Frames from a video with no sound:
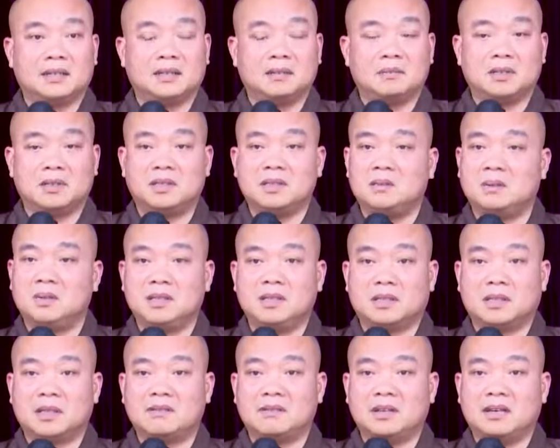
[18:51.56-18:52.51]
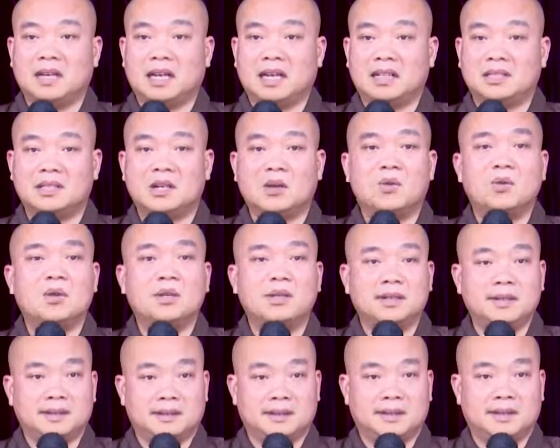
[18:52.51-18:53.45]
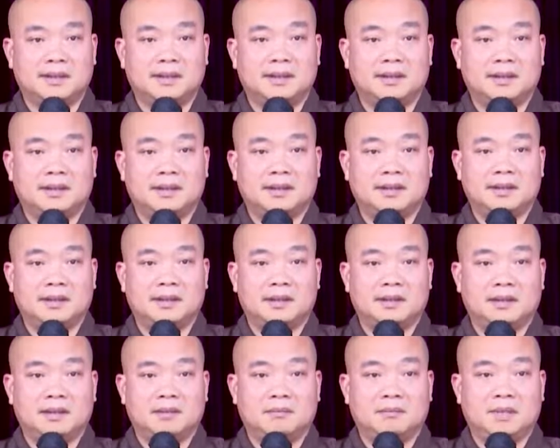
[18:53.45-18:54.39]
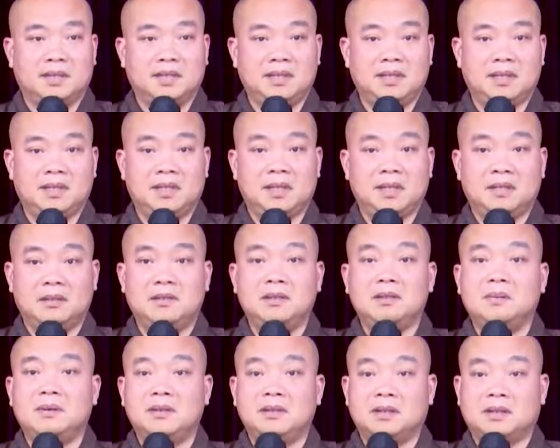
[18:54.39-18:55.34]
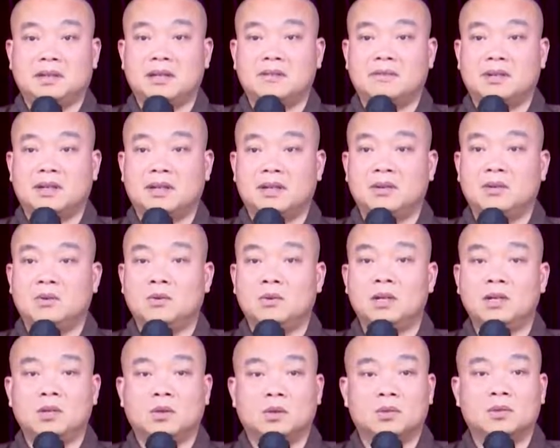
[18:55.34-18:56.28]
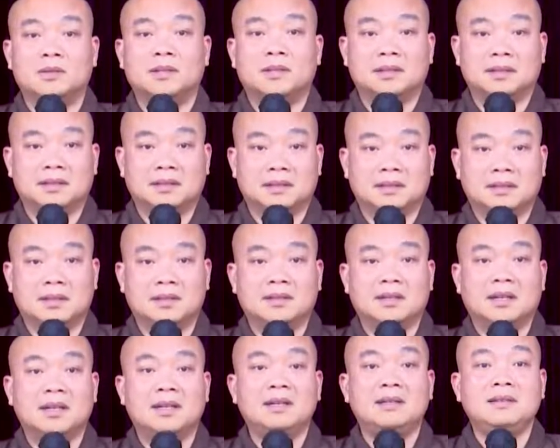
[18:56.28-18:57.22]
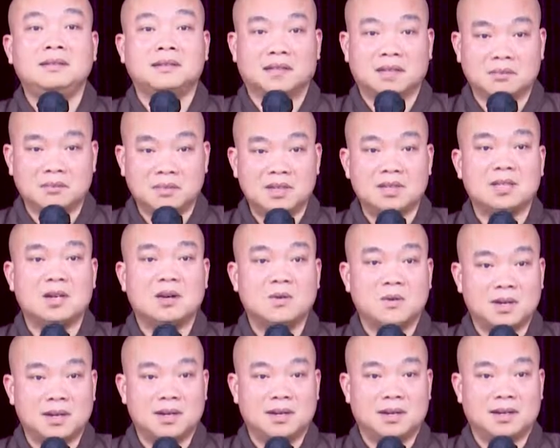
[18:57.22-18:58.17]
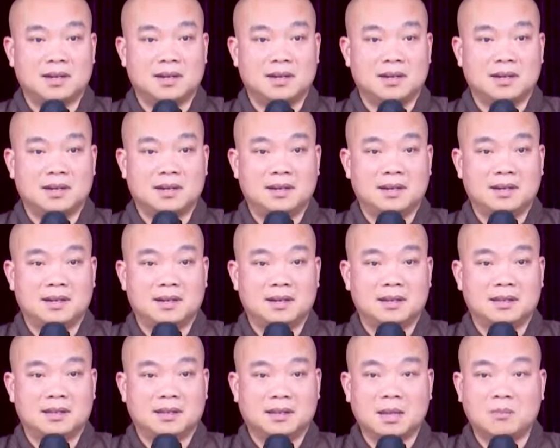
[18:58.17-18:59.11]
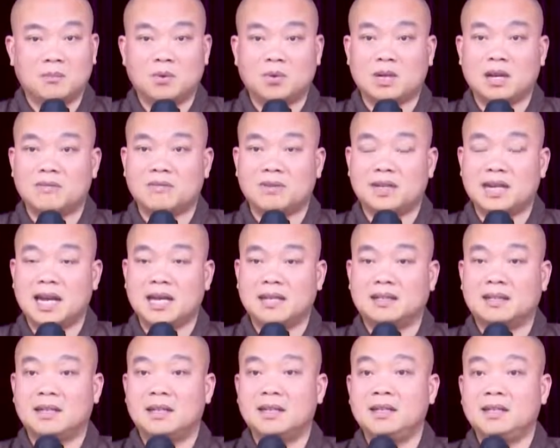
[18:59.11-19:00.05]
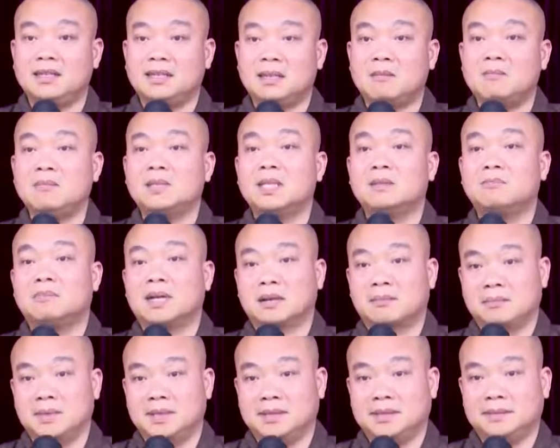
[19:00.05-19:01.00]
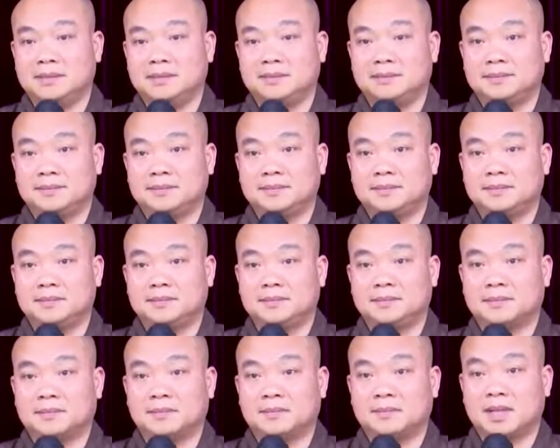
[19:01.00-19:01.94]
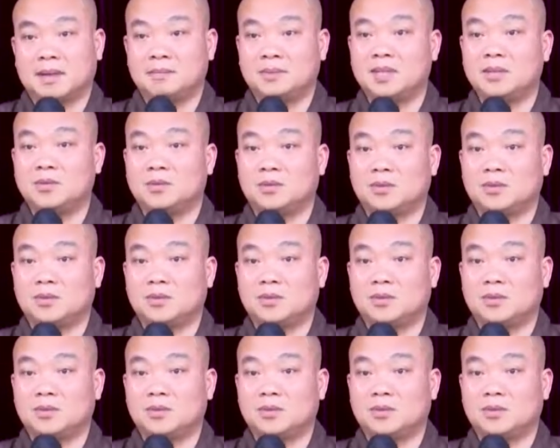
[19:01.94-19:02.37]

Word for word: Nhưng mà chưa bao giờ các vị lặn sâu hơn, bởi vì chưa bao giờ các vị đủ cái độ tịnh để thấy được cái mức sâu hơn. Tâm của các vị đang thấy sóng trên mặt biển, thậm chí